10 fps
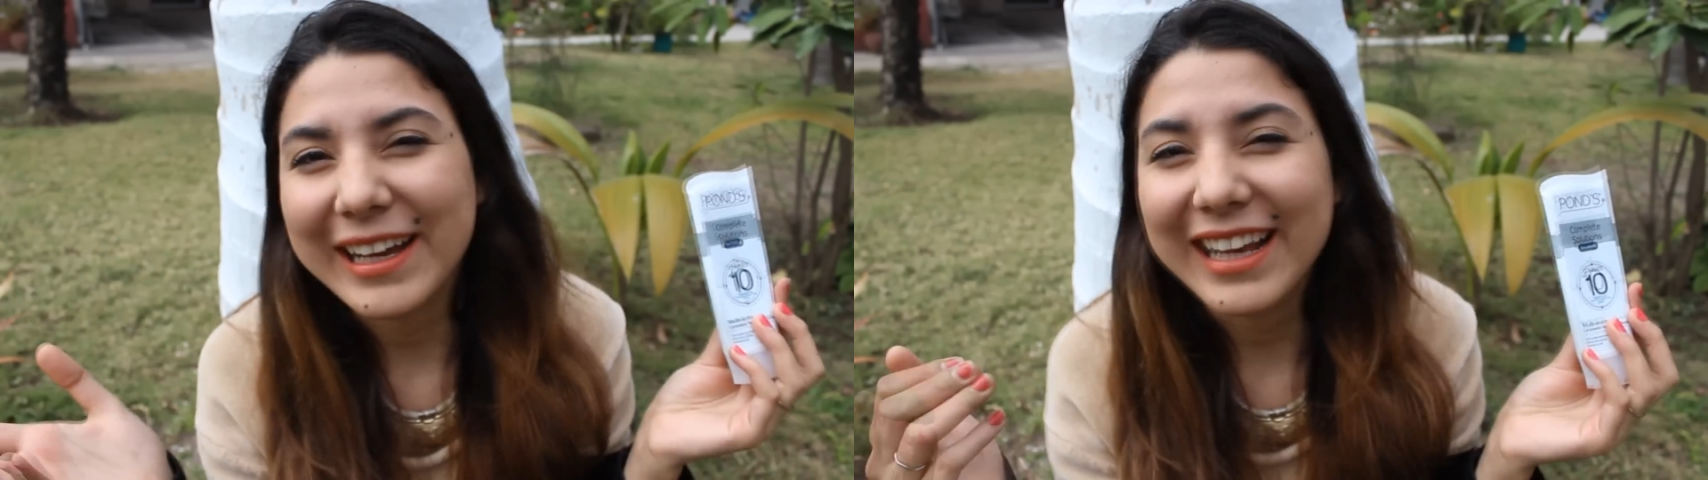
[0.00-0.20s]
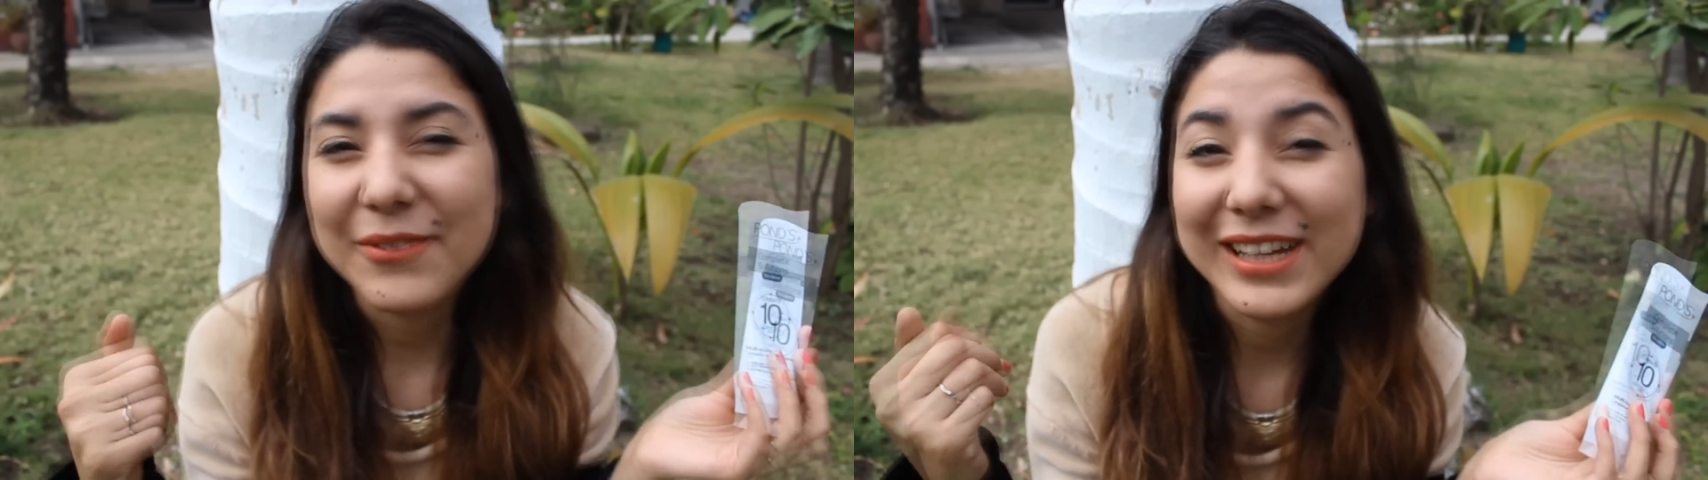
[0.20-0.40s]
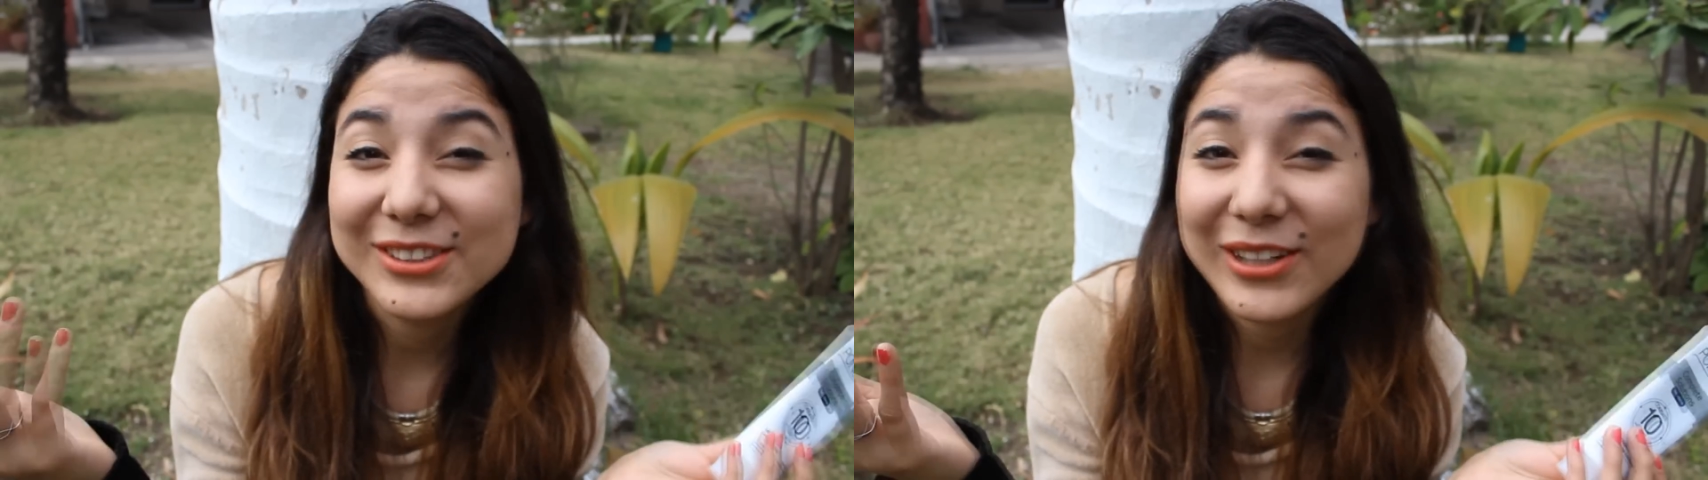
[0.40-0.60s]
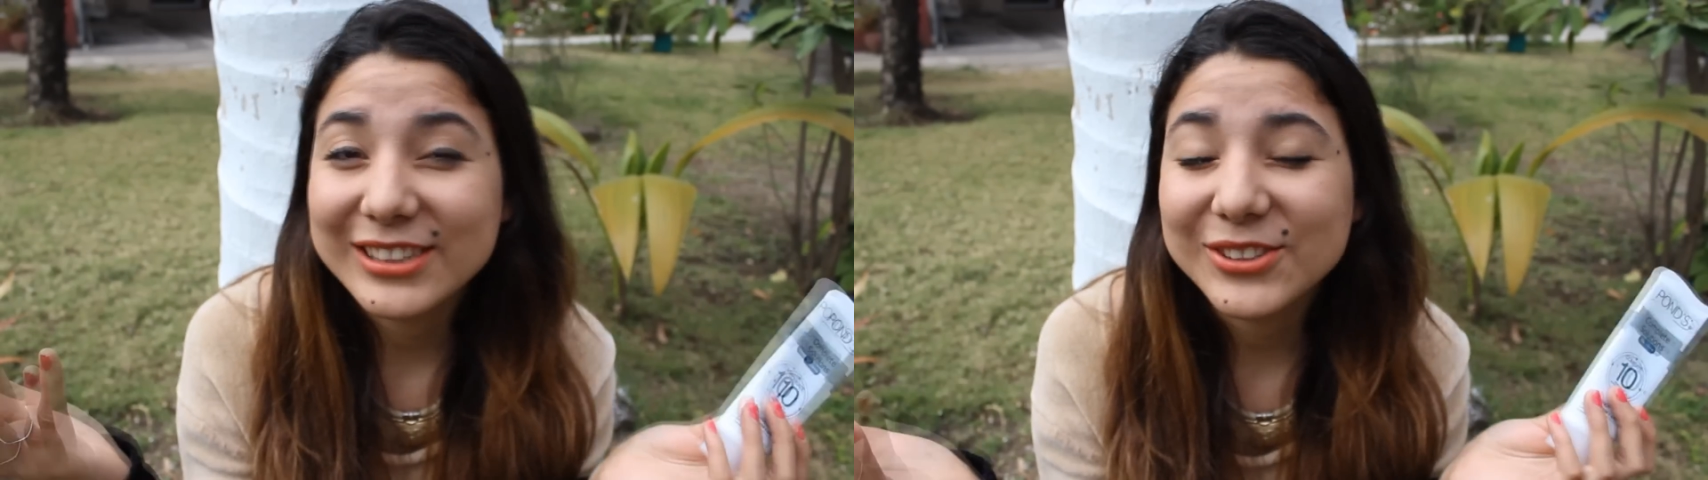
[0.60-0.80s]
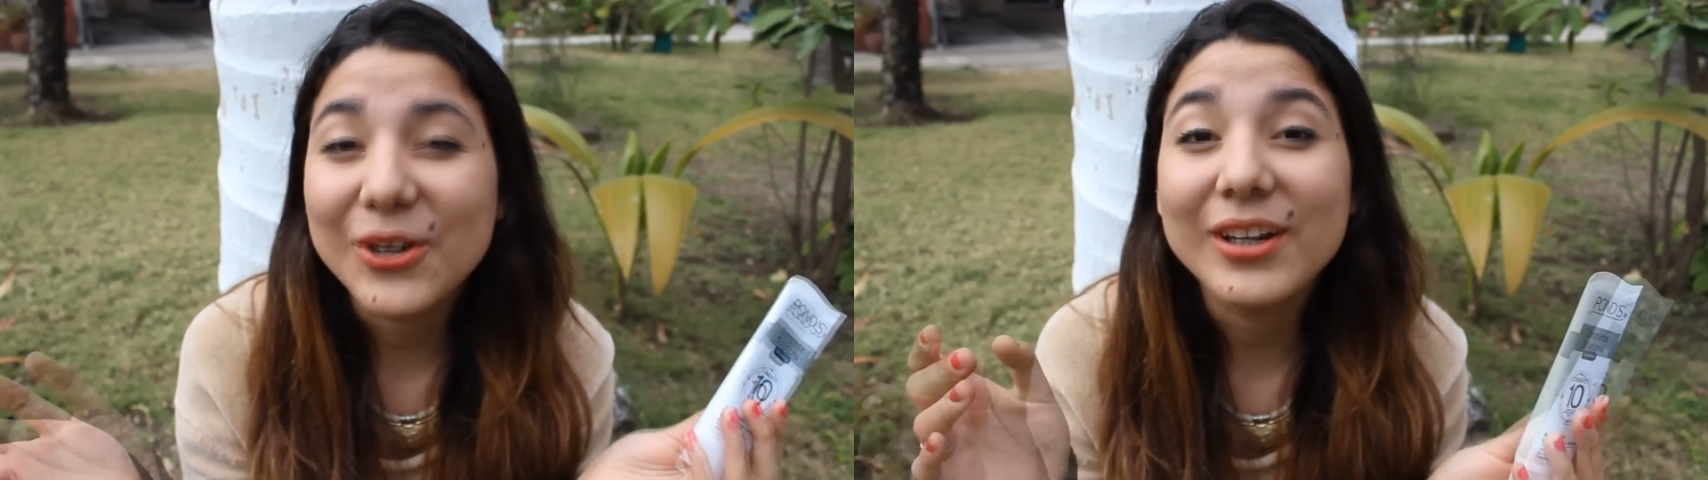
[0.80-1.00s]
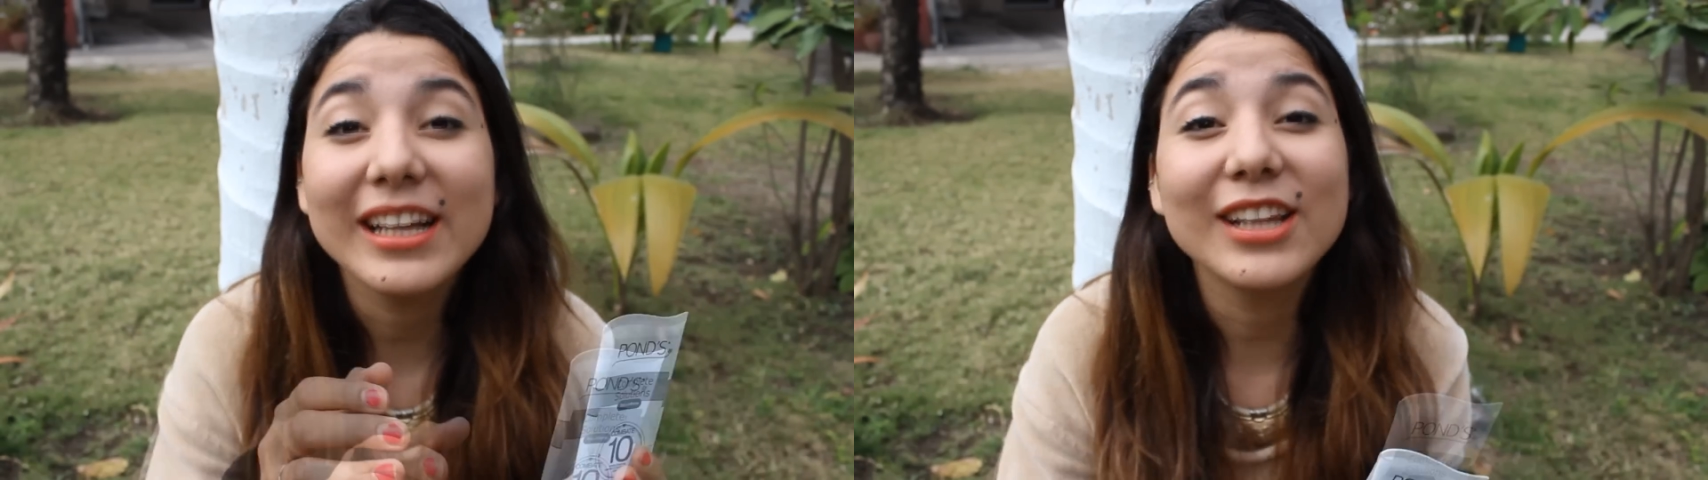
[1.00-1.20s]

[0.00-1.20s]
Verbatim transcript: qué calificación les doy